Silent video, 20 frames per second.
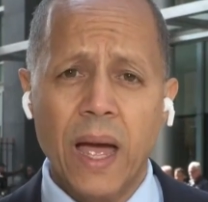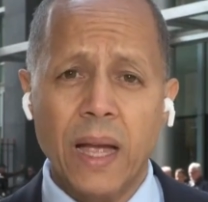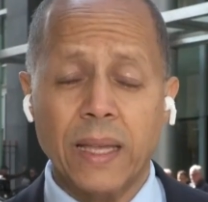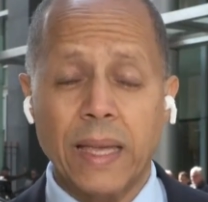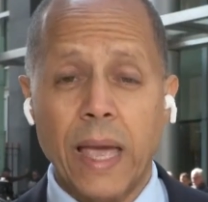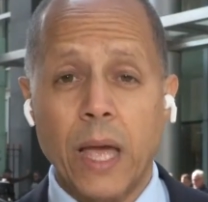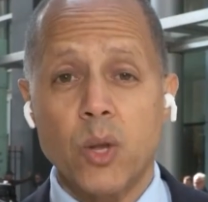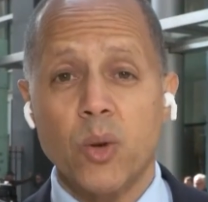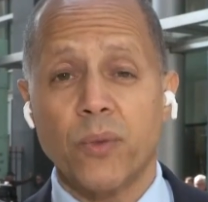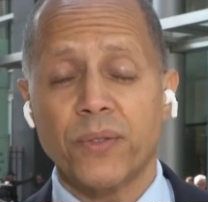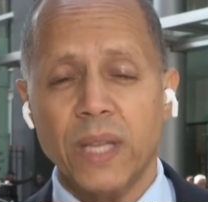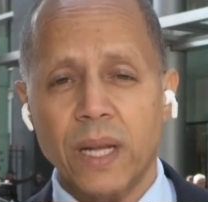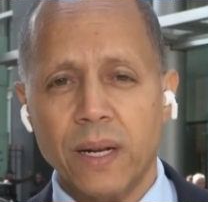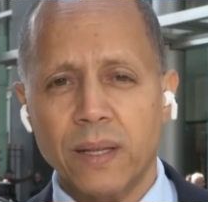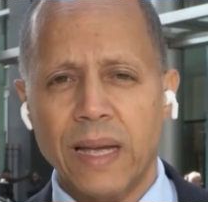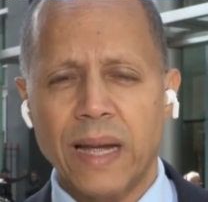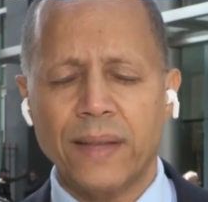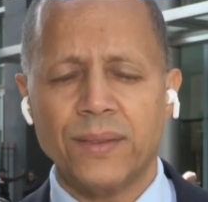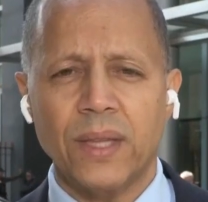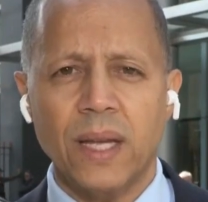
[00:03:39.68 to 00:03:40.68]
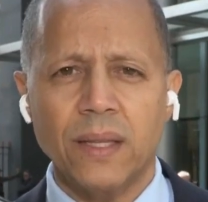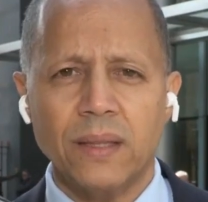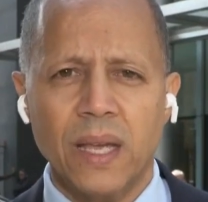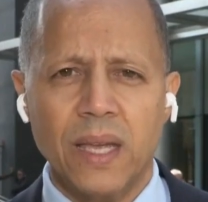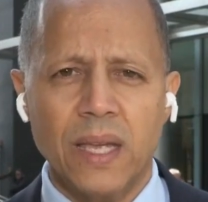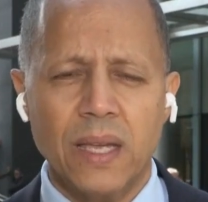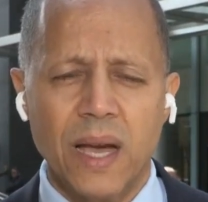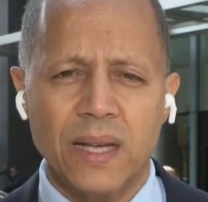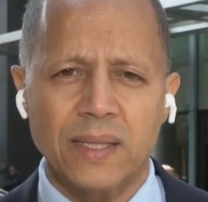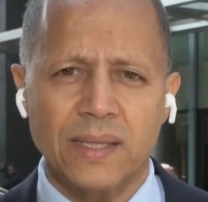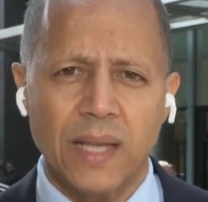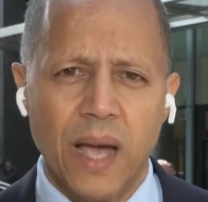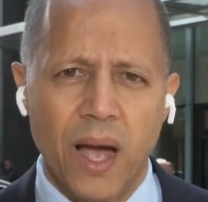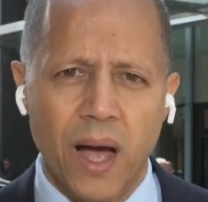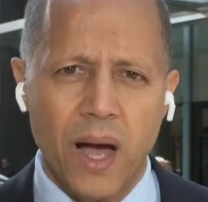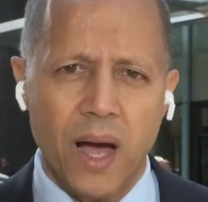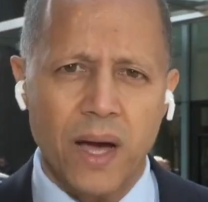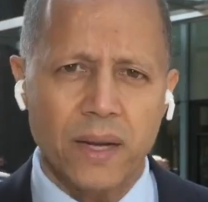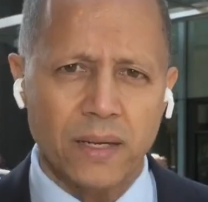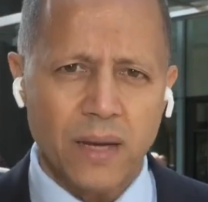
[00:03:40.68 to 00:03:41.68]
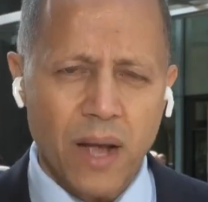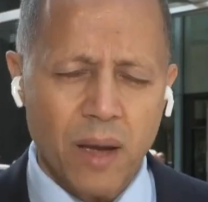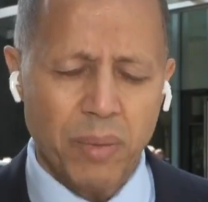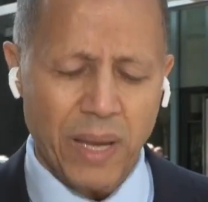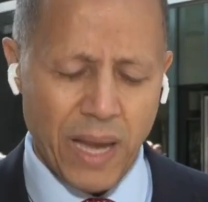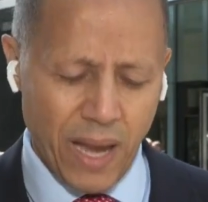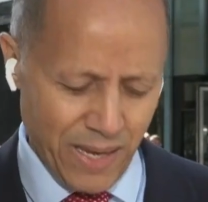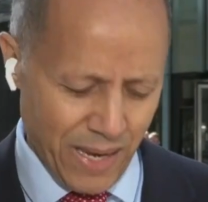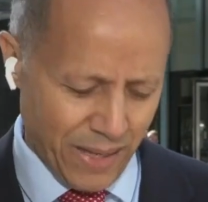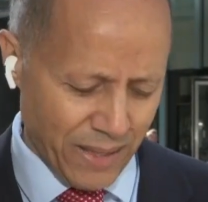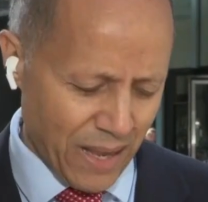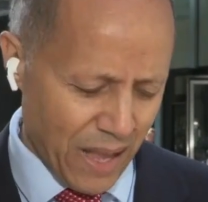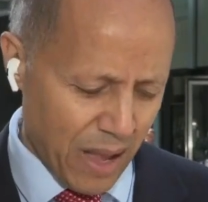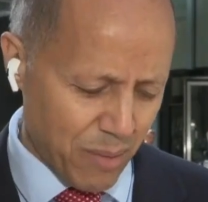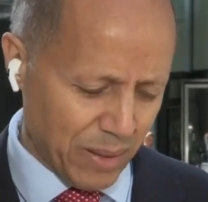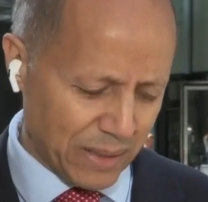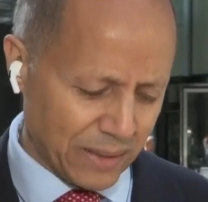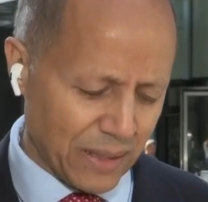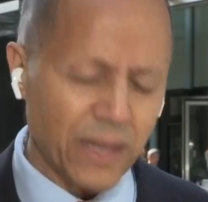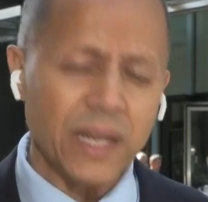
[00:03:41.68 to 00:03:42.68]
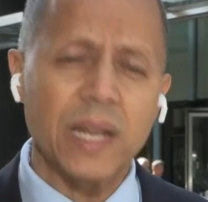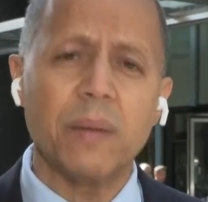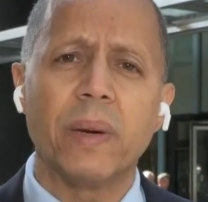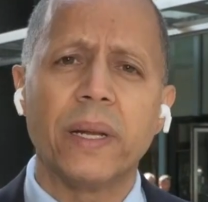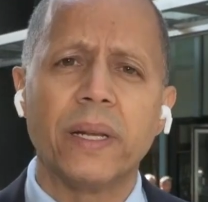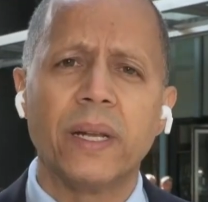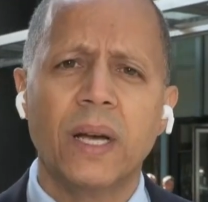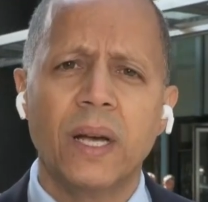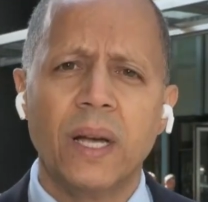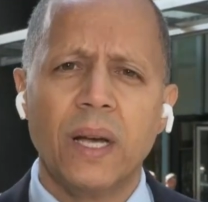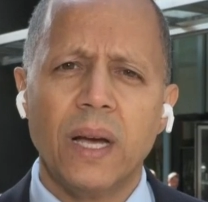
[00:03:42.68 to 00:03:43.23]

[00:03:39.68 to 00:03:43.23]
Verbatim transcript: كان يفترض أن تنتهي الساعة الرابعة يعني قبل تقريبا